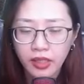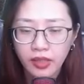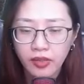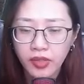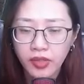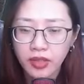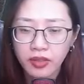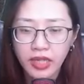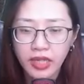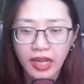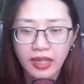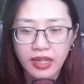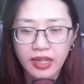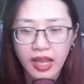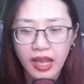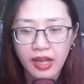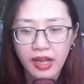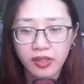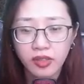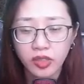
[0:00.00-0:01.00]
nhưng lại
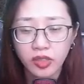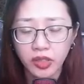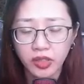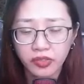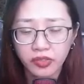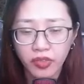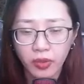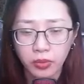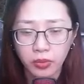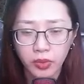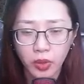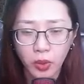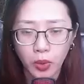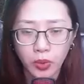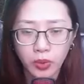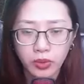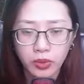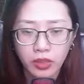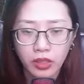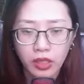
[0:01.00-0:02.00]
là cửa phòng
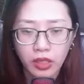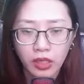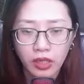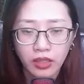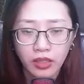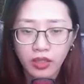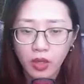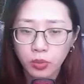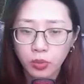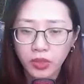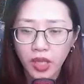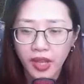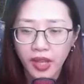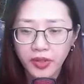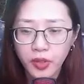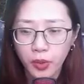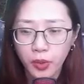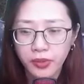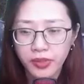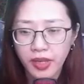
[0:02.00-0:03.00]
thủ, không thể
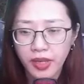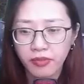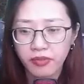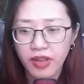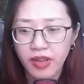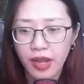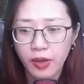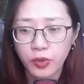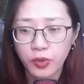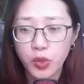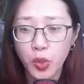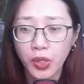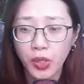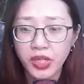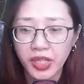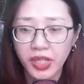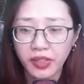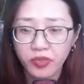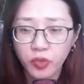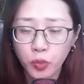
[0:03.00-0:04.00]
đột nhập vào nội
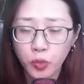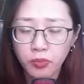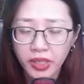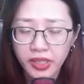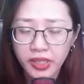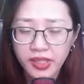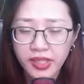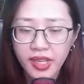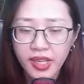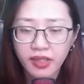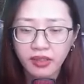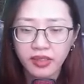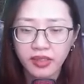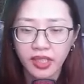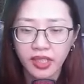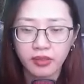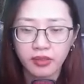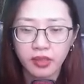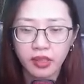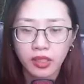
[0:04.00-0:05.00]
địa Vu Minh giết
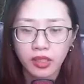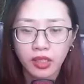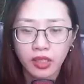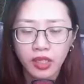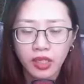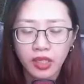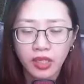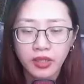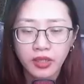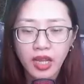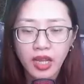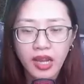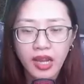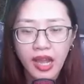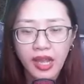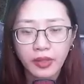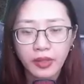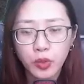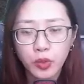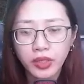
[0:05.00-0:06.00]
địch. Đây
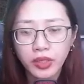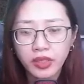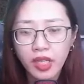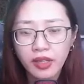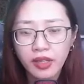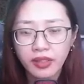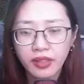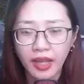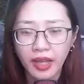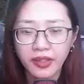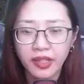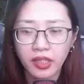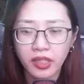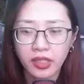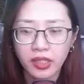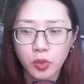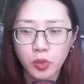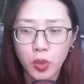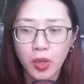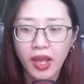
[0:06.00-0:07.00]
là núi tiếc cả
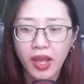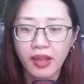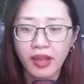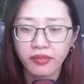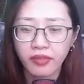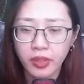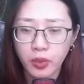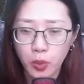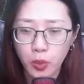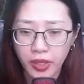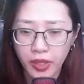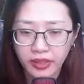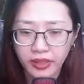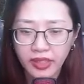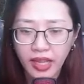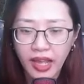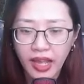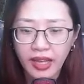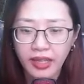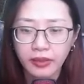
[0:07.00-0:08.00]
đời của Hạ Viên Nguyệt
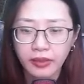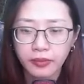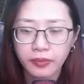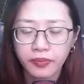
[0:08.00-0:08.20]
ta.